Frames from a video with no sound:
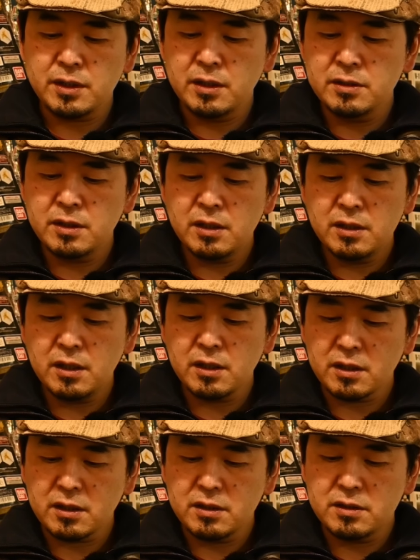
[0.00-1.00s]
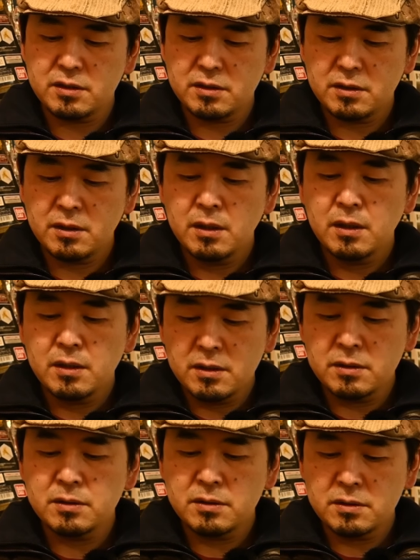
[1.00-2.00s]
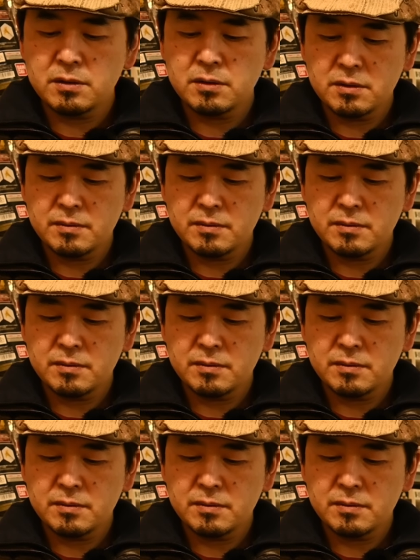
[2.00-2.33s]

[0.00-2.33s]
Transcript: 全然綺麗だったりするうんうん